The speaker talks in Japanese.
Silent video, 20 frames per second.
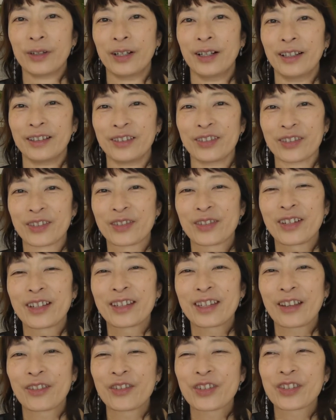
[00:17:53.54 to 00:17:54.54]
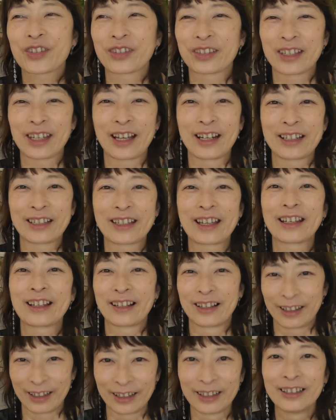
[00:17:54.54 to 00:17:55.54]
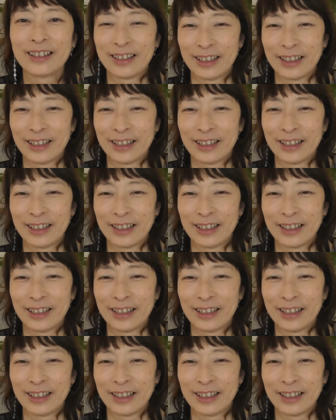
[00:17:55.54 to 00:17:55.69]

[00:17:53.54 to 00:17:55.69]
あのそれ楽しくてやりたいから